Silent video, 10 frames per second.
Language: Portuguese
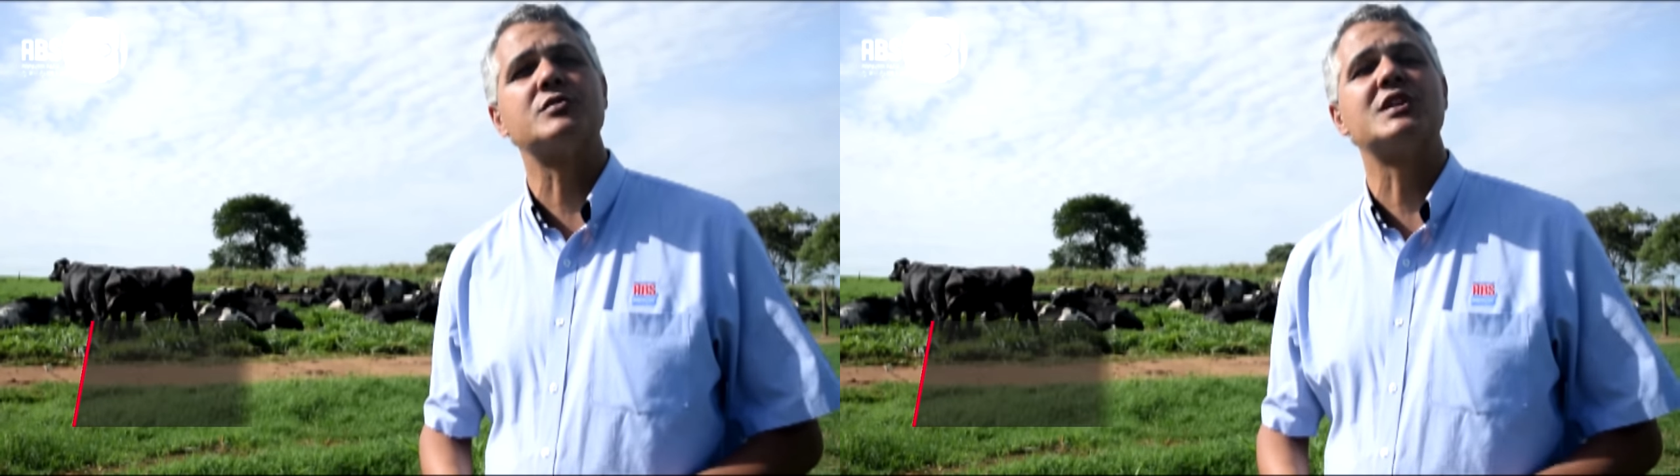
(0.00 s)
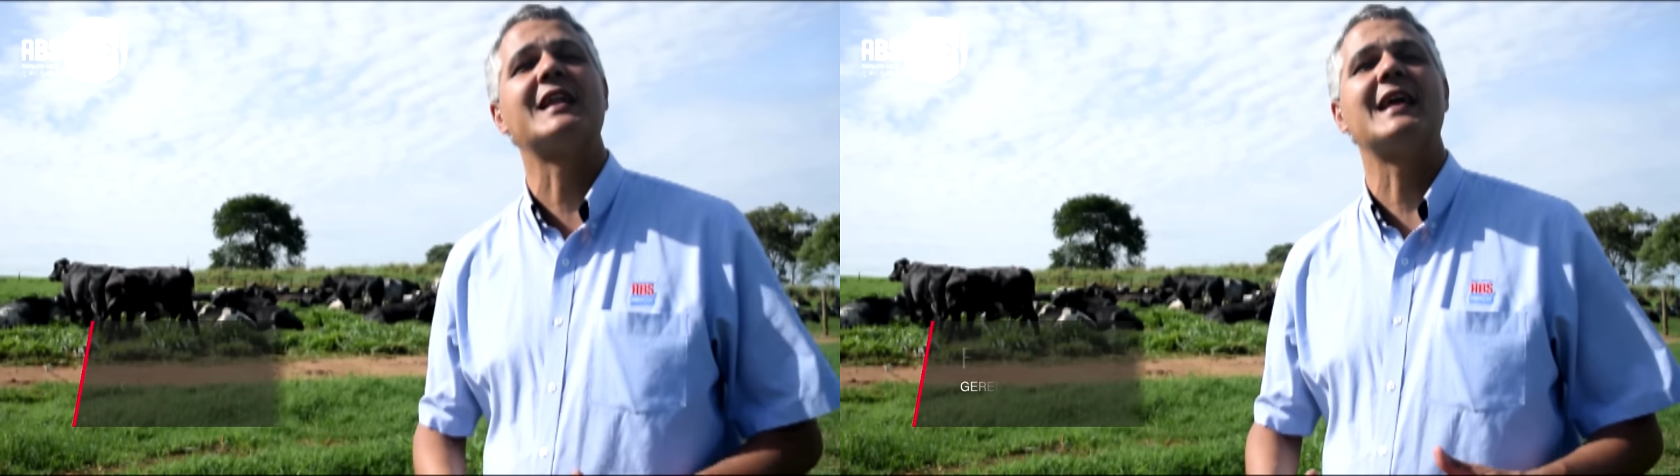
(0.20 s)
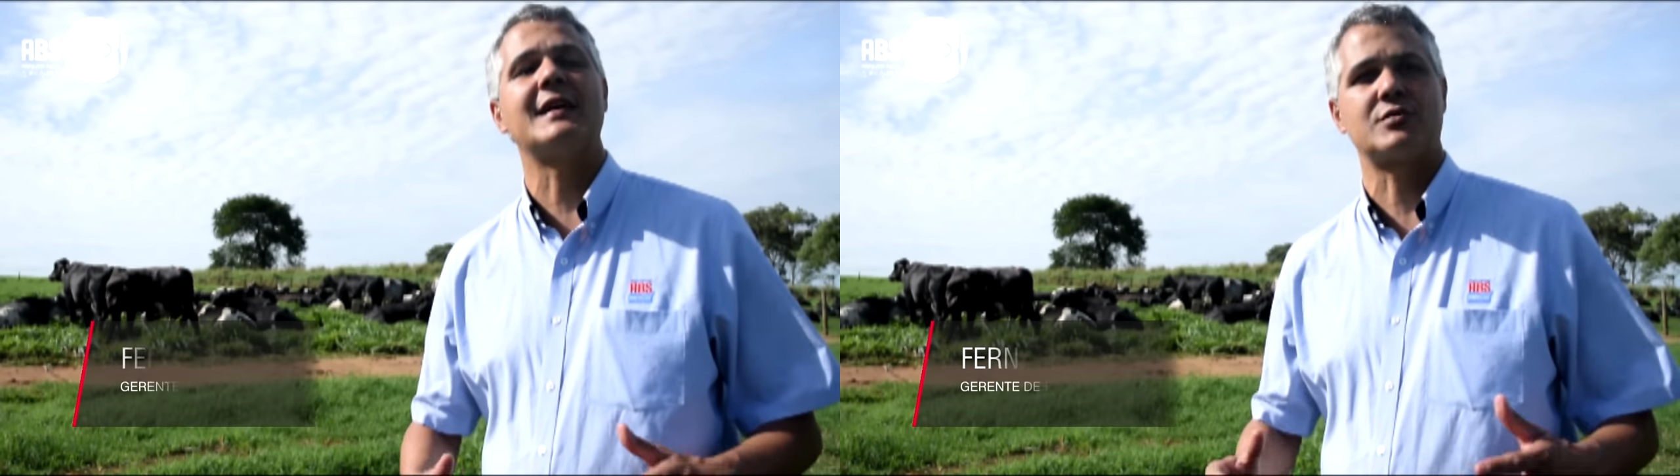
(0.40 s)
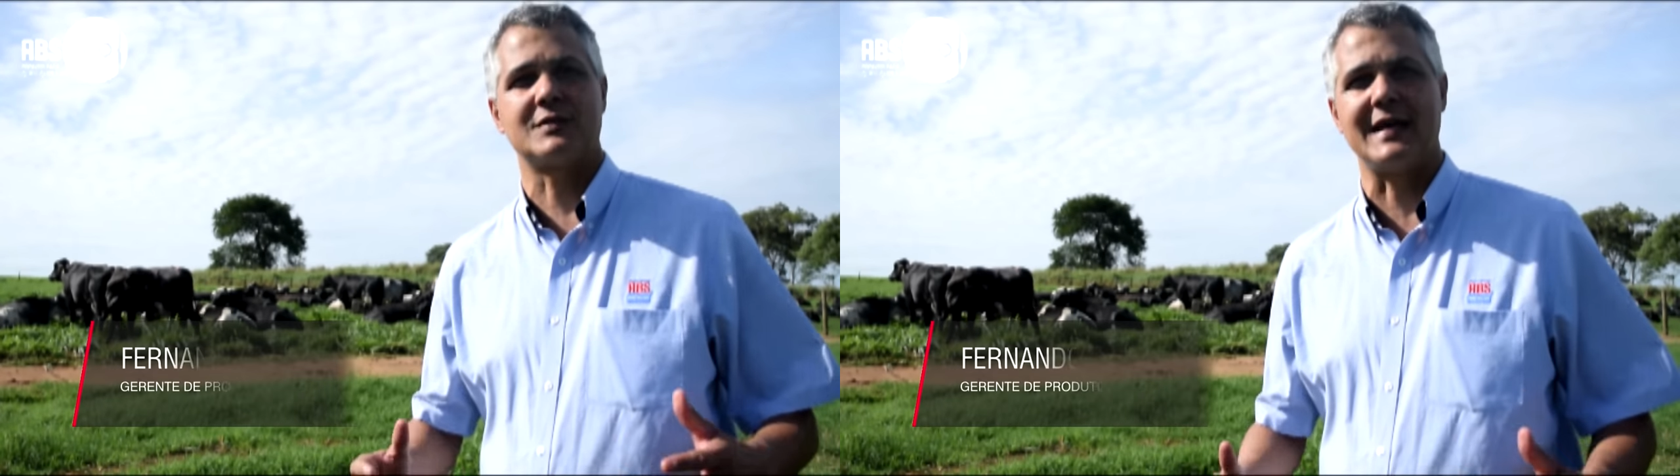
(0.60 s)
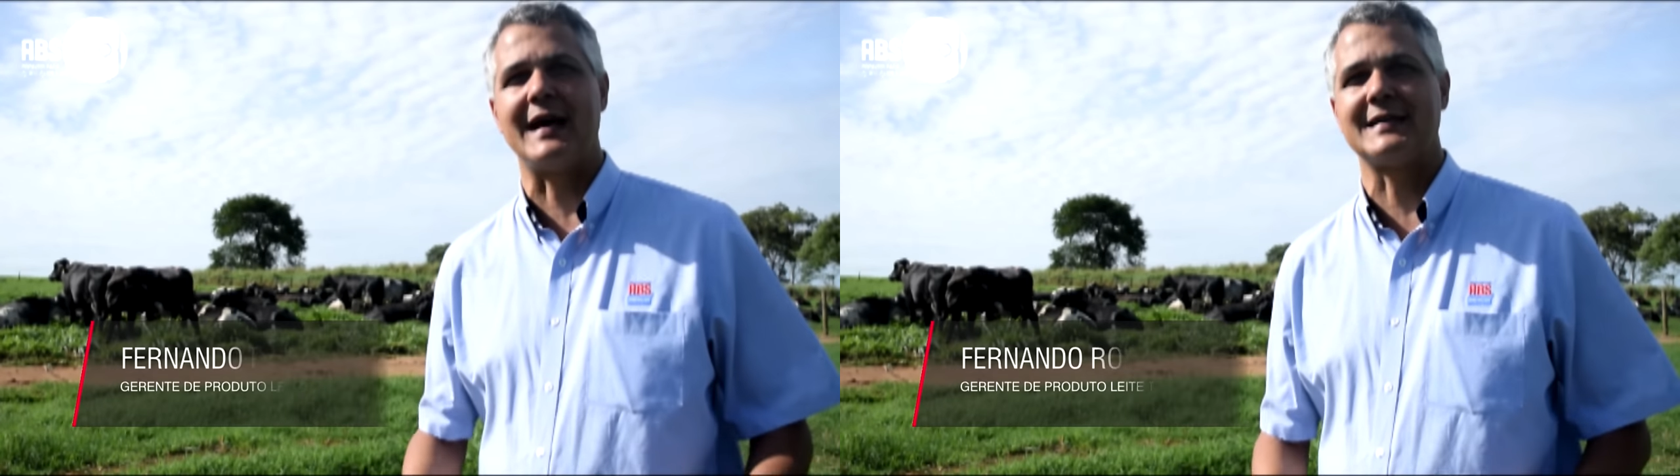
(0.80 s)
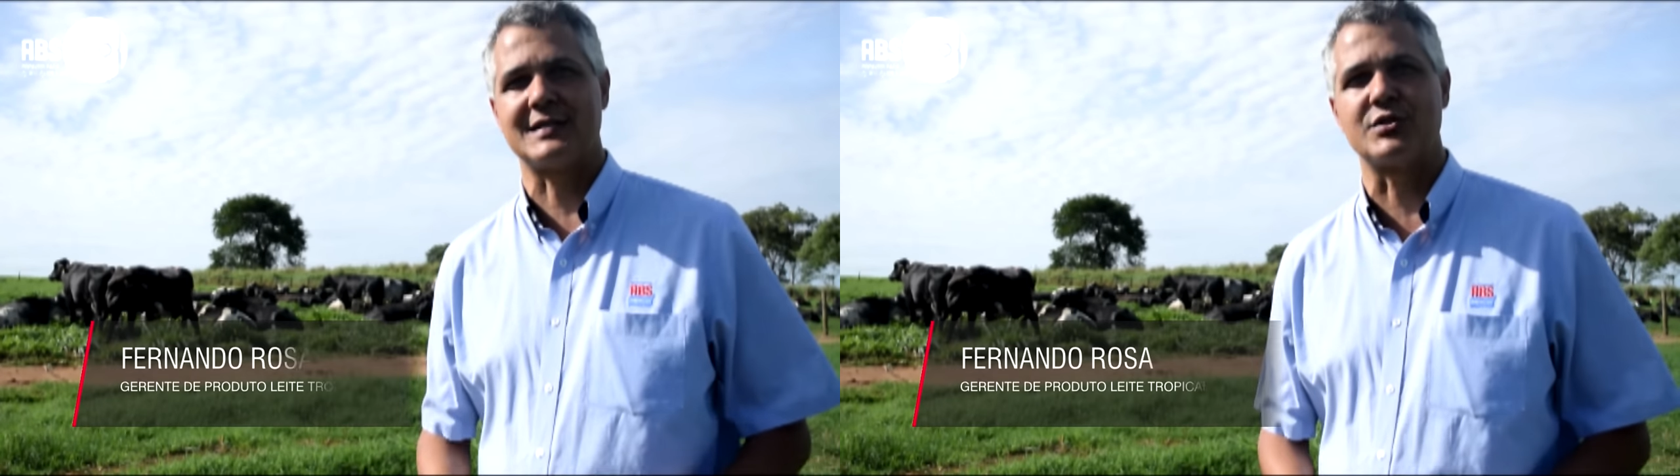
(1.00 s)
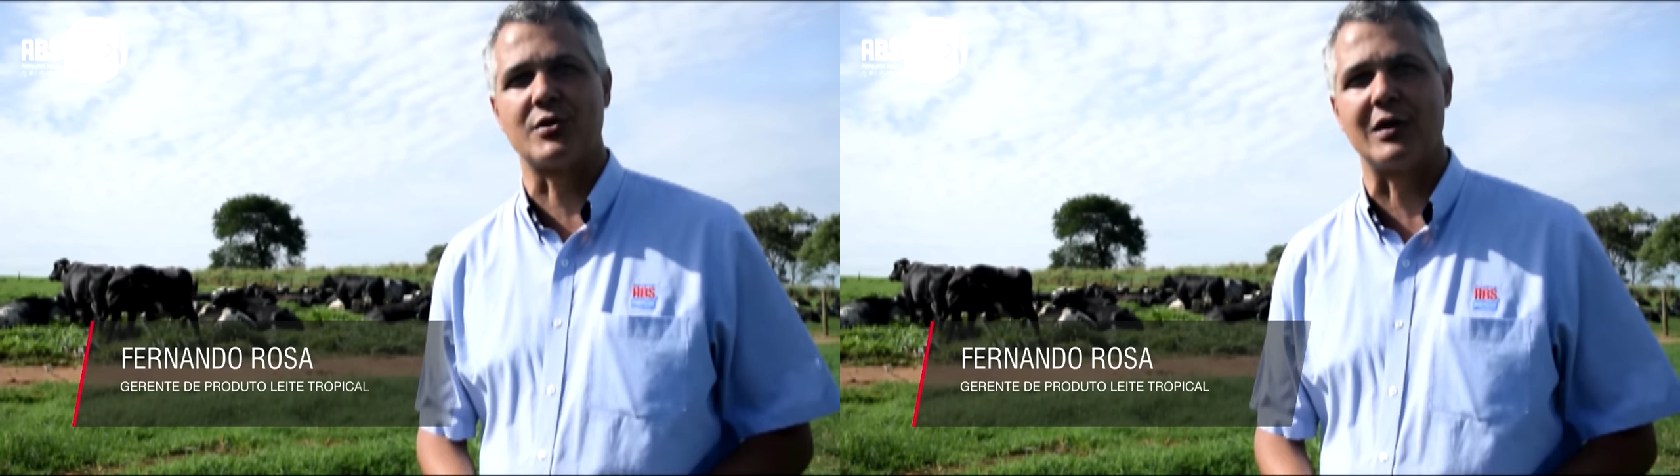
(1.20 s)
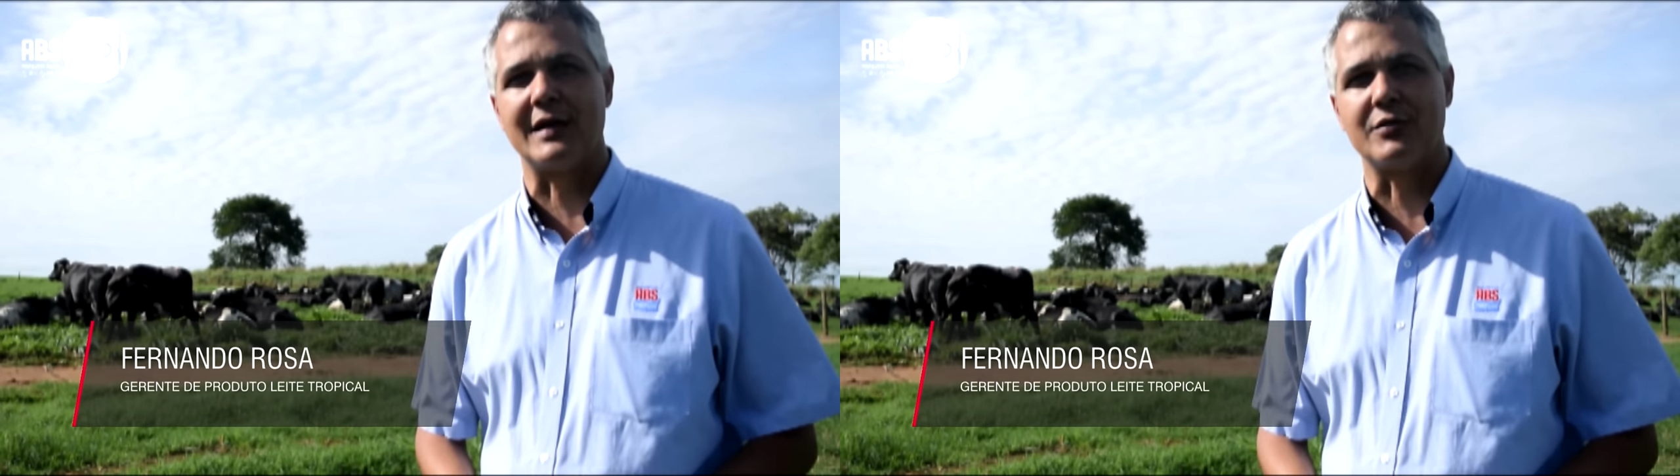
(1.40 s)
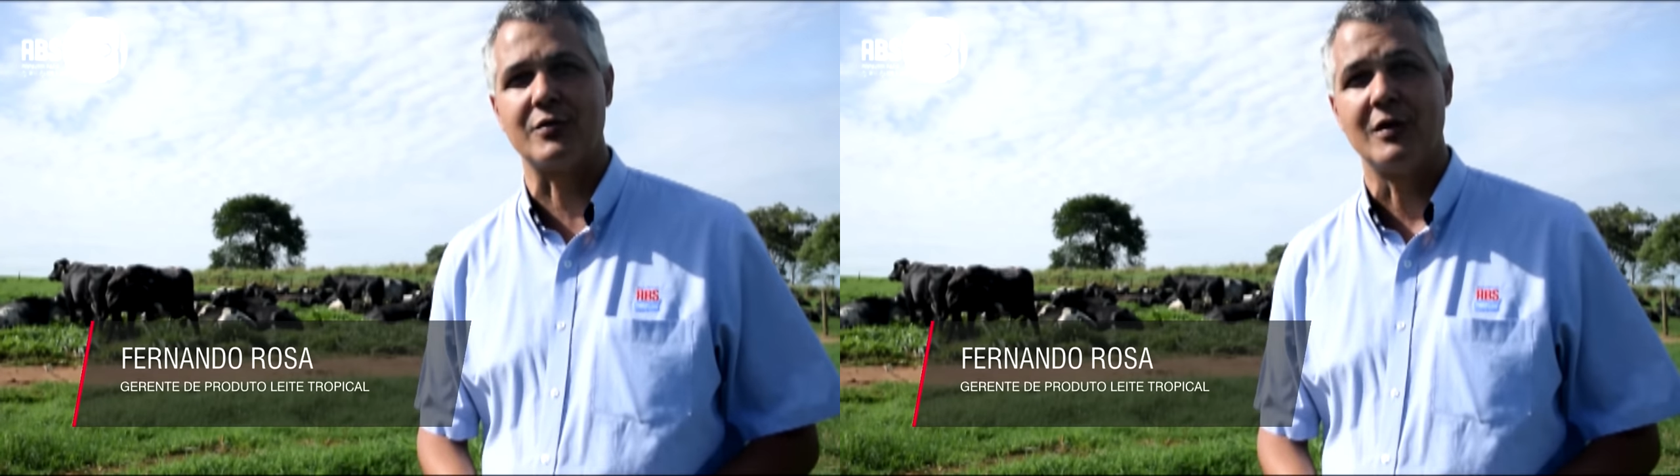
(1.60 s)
genéticos da raça girolando.